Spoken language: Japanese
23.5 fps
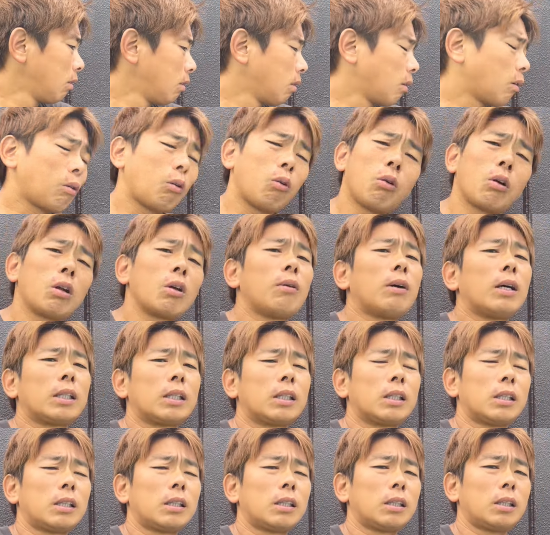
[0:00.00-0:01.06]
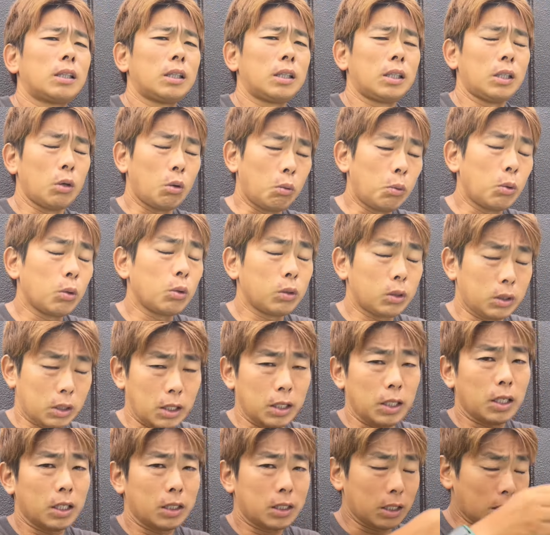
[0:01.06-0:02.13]
これはって思って
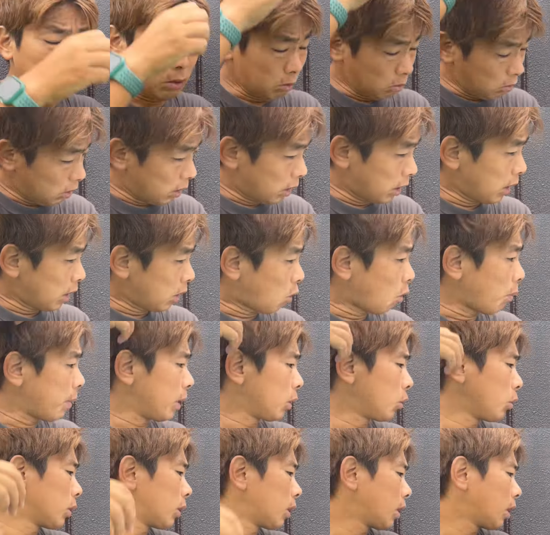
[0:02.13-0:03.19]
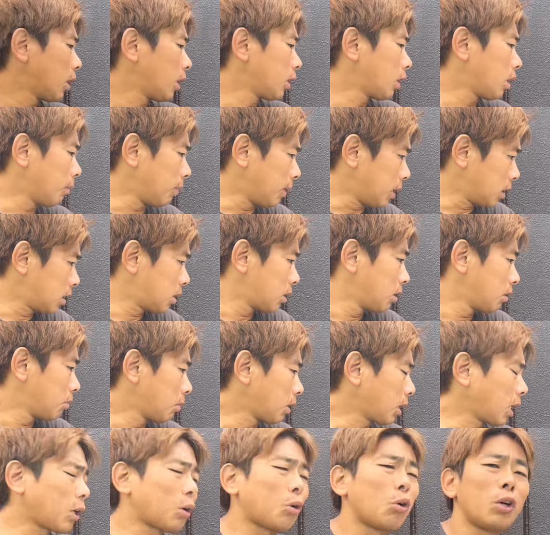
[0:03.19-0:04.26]
いらっしゃる、えー、コメントだいてます、
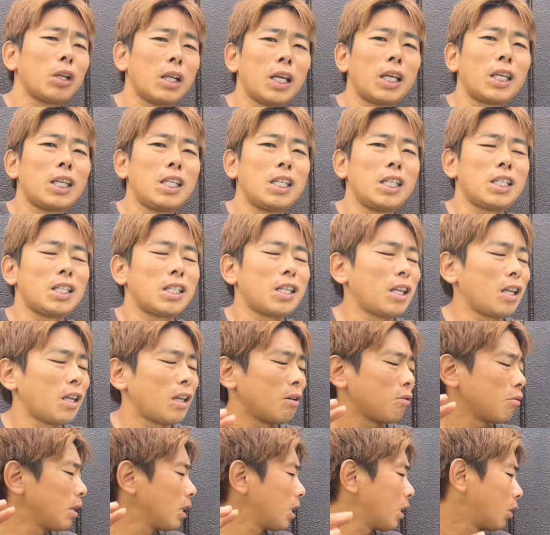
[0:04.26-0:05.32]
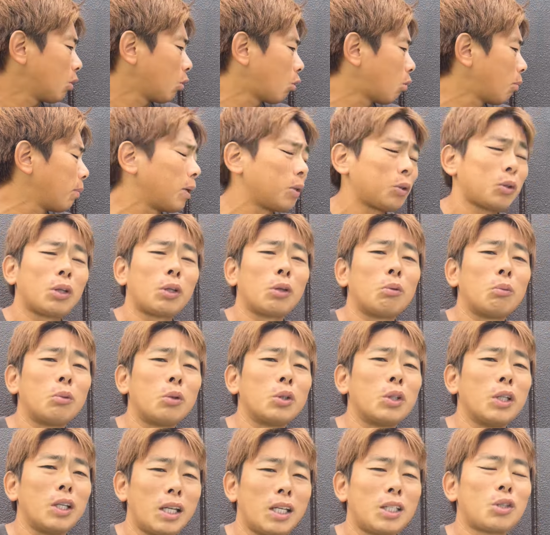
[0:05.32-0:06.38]
まあ、結構ね気にした上でのコメントだと思
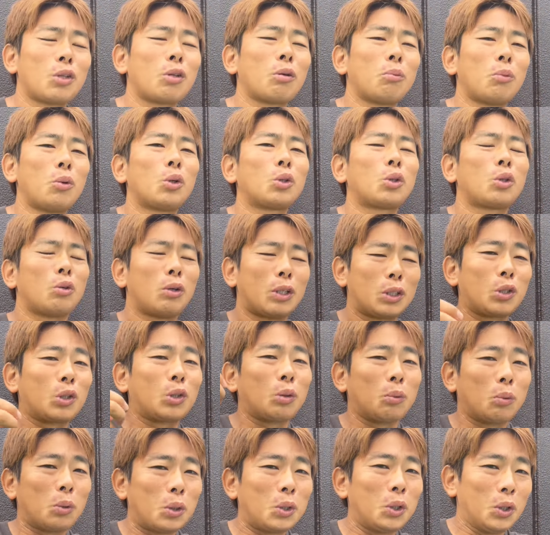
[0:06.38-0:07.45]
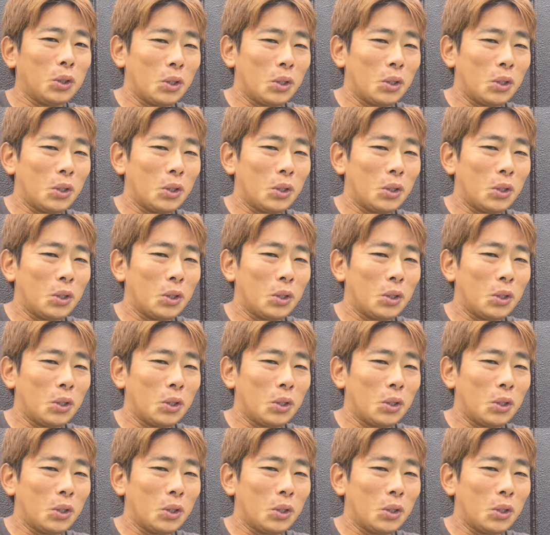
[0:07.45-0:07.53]
うんでねちょっと冒頭はちょっと僕